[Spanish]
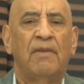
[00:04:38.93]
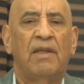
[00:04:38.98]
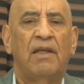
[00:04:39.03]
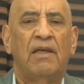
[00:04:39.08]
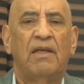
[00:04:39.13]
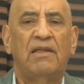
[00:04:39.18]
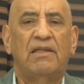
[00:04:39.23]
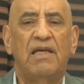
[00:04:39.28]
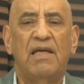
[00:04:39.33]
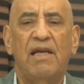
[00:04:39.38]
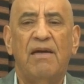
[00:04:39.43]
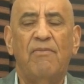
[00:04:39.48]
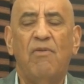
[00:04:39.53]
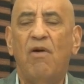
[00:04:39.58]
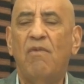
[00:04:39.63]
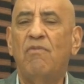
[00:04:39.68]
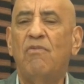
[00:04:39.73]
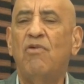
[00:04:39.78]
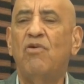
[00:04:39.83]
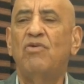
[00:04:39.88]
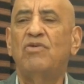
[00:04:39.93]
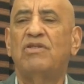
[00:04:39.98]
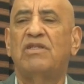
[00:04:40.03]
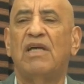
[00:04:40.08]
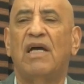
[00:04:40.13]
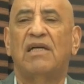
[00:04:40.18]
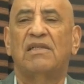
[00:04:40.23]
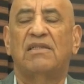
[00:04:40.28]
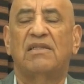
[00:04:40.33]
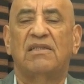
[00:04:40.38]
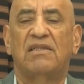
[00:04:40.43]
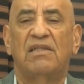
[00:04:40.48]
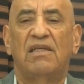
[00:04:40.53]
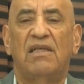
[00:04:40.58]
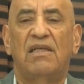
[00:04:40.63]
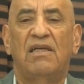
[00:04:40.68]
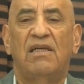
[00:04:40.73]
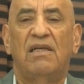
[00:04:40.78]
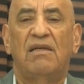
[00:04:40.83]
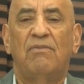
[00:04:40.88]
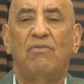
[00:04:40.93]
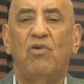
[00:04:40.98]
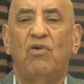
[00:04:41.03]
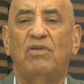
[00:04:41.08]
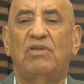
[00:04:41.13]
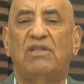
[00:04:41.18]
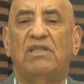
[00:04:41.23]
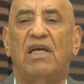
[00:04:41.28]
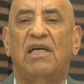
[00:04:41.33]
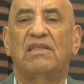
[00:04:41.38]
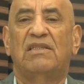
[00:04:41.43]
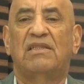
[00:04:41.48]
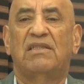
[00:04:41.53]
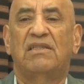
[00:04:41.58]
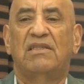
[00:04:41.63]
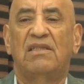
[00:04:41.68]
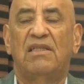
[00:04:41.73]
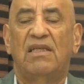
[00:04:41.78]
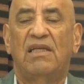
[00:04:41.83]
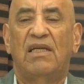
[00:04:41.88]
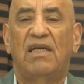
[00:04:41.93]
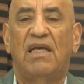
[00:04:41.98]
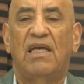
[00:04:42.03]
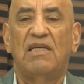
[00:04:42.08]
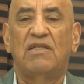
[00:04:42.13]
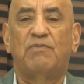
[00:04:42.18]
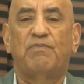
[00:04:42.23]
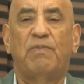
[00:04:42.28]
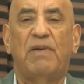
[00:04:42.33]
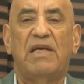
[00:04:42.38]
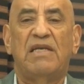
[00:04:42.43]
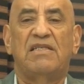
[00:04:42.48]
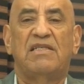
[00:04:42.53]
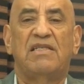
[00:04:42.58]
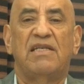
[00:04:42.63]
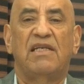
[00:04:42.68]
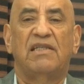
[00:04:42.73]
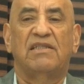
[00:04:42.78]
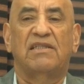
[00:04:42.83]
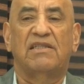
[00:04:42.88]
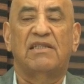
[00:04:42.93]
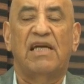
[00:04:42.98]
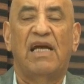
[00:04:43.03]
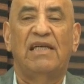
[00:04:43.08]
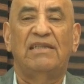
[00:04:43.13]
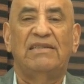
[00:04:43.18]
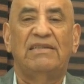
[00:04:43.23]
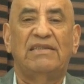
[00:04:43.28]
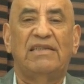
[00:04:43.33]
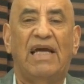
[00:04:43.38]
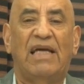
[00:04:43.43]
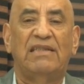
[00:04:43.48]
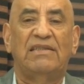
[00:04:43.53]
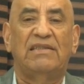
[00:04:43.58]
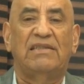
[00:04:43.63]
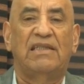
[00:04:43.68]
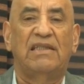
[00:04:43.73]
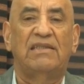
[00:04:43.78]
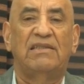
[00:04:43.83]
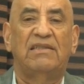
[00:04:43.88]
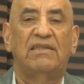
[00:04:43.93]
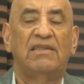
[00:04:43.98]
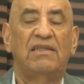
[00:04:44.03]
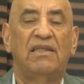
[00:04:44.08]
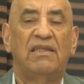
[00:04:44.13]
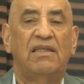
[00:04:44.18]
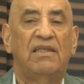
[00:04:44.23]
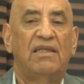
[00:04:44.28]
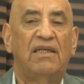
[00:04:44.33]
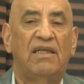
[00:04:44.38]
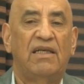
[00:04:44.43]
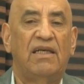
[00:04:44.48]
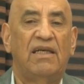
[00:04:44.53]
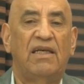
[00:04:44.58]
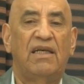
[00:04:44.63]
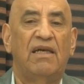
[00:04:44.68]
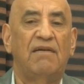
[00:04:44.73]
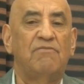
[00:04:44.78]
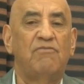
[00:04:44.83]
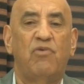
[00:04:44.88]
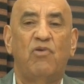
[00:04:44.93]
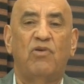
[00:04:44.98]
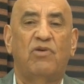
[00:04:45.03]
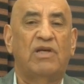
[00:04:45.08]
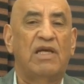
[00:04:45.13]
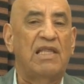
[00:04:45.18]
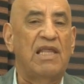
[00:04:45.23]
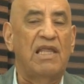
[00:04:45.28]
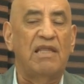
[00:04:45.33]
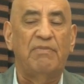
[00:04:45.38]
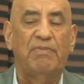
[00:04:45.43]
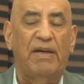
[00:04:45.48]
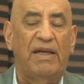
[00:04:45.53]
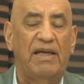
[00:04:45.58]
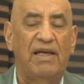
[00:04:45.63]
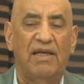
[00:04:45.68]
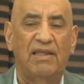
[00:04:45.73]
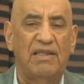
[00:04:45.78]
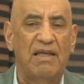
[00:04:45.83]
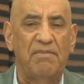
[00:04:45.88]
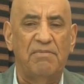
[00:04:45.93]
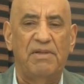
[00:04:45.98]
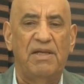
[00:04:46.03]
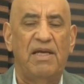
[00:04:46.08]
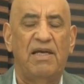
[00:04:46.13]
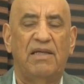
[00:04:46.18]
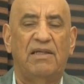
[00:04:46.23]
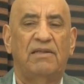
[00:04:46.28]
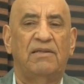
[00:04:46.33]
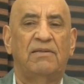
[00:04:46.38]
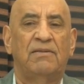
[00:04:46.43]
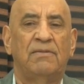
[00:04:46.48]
Y tenemos muchas, muchas especies andantes eh, en búsqueda de pareja también.